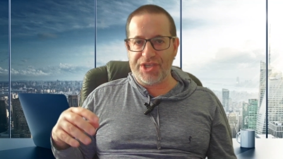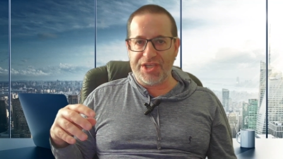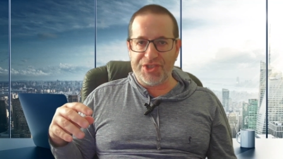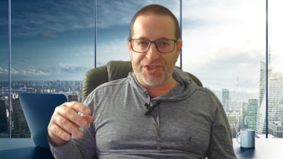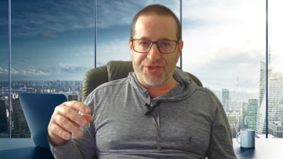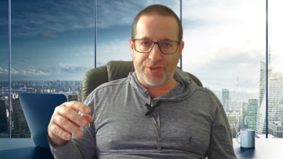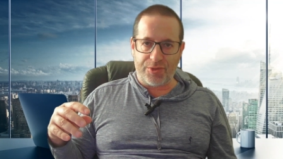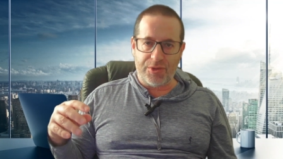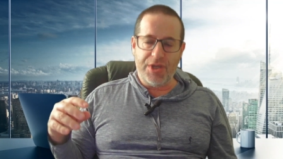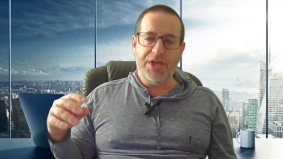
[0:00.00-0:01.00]
de
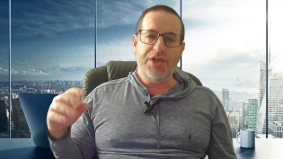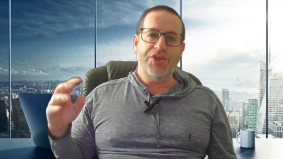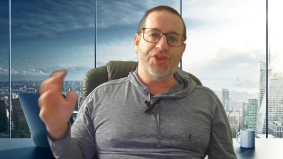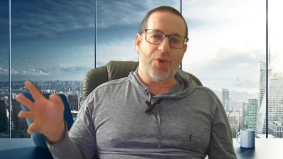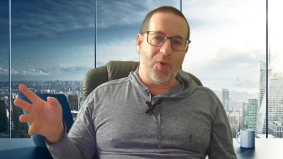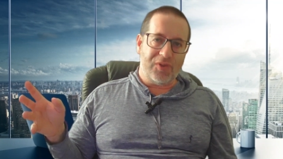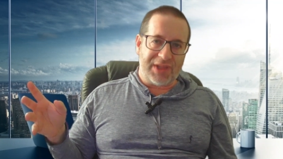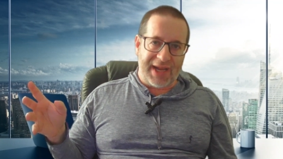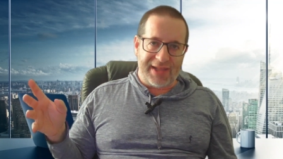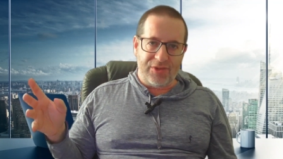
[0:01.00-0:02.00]
registro de
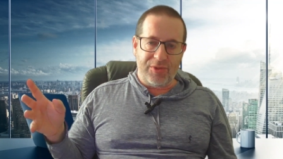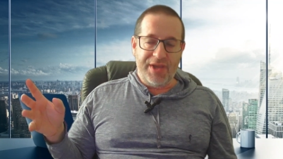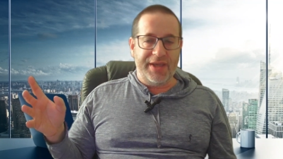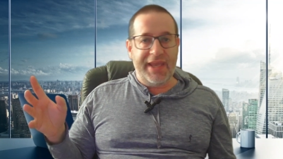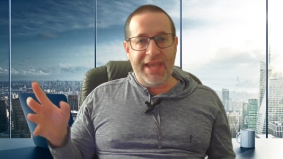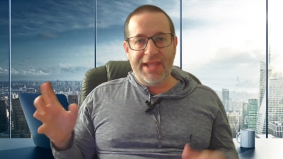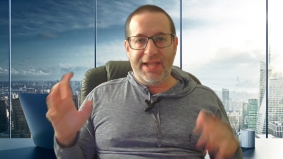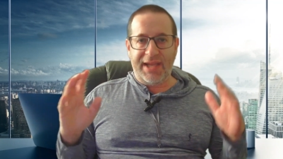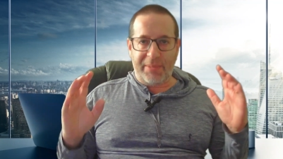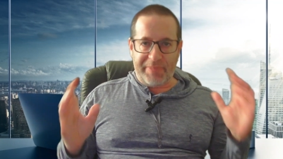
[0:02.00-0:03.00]
contrato, e
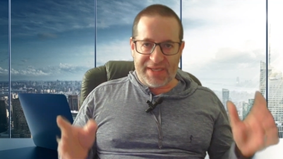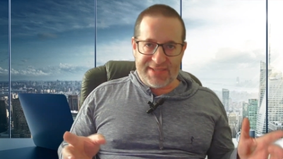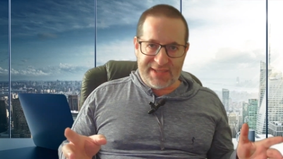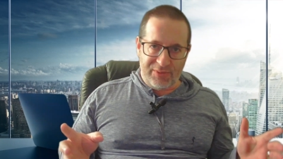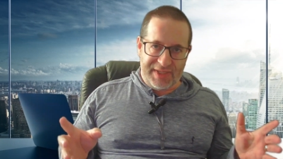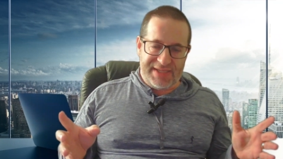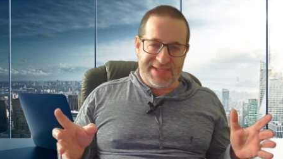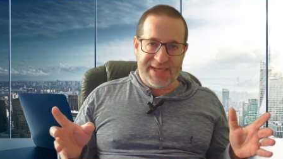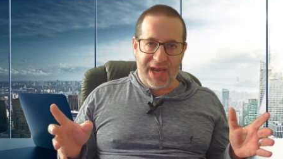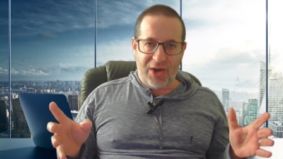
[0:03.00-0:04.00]
na petição
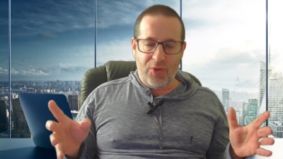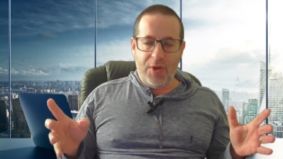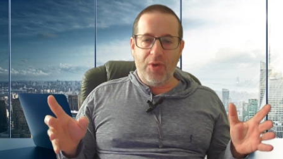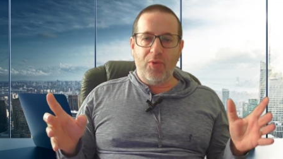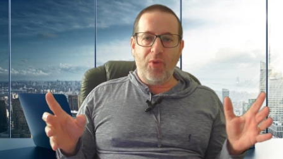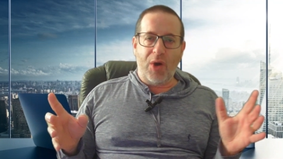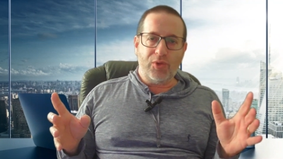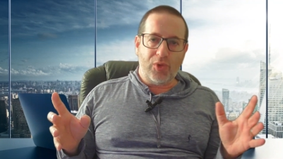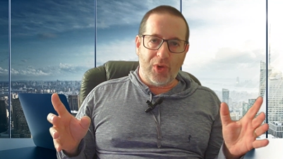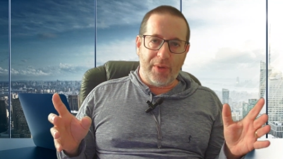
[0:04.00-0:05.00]
inicial, o
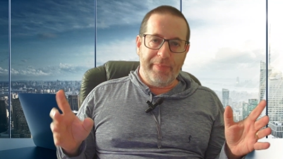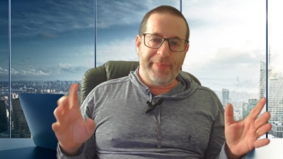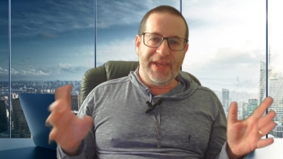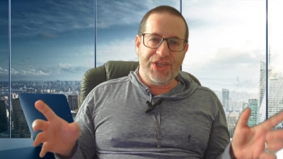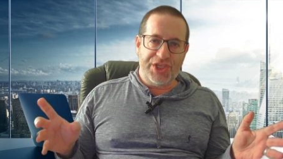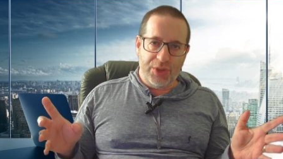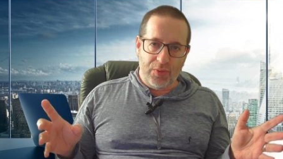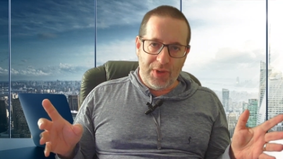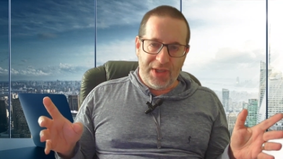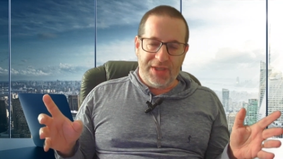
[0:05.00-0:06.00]
autor
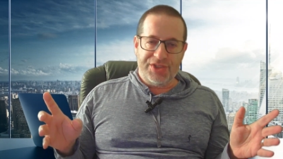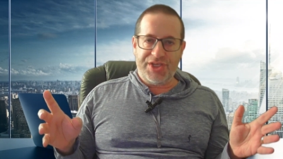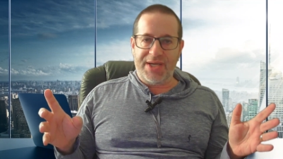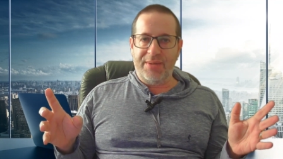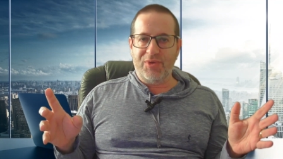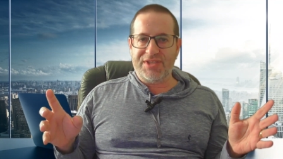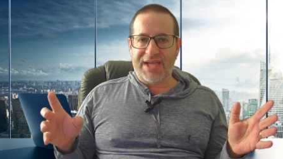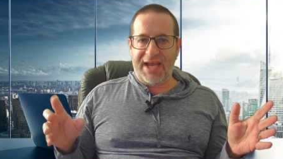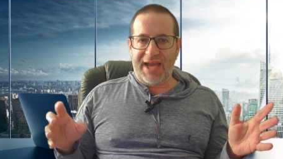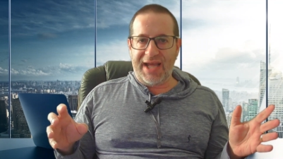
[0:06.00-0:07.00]
pediu, digamos,
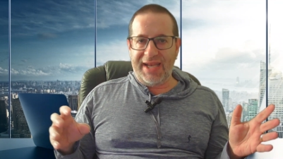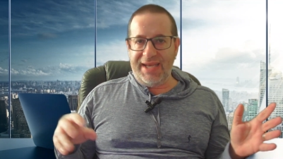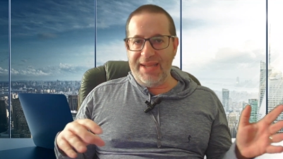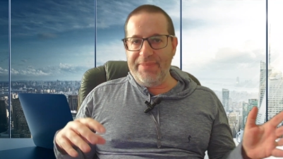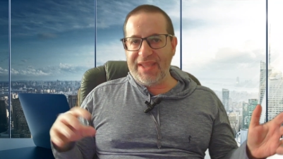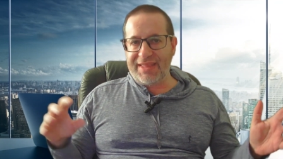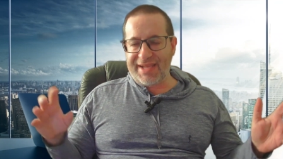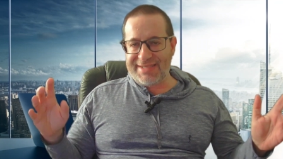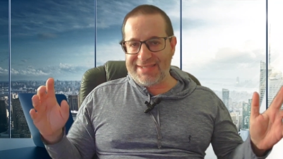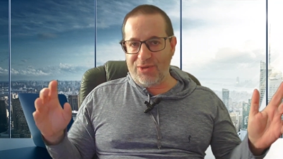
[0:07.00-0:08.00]
a
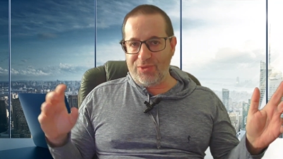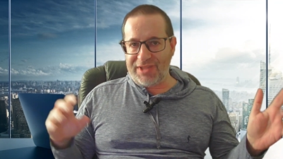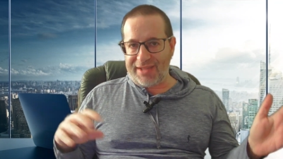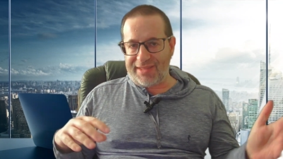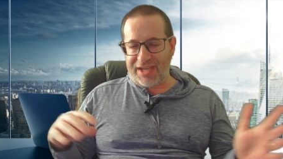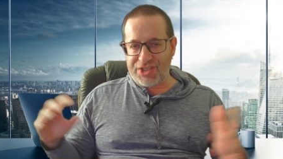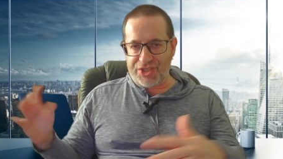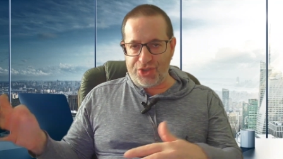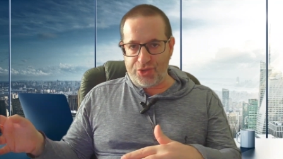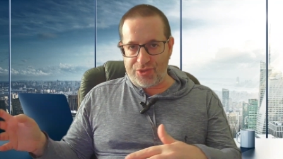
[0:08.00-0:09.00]
limitação da taxa
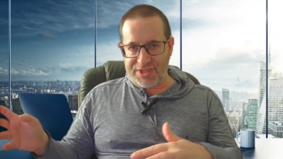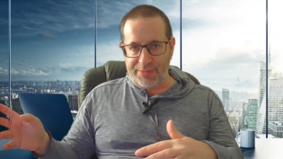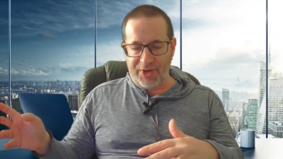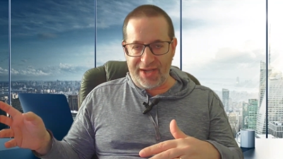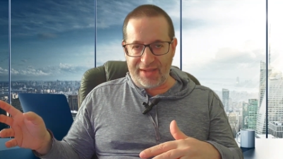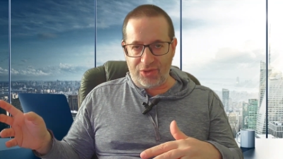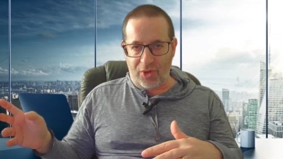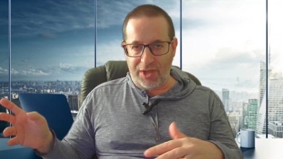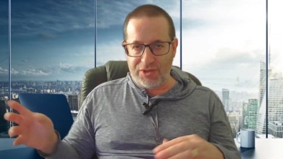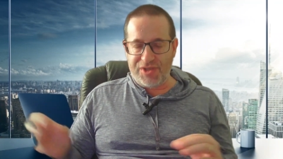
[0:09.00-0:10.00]
de juros
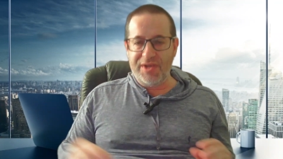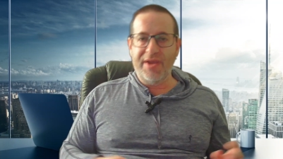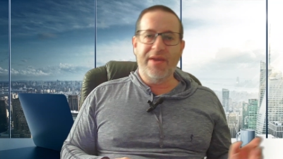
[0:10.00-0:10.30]
remuneratórios,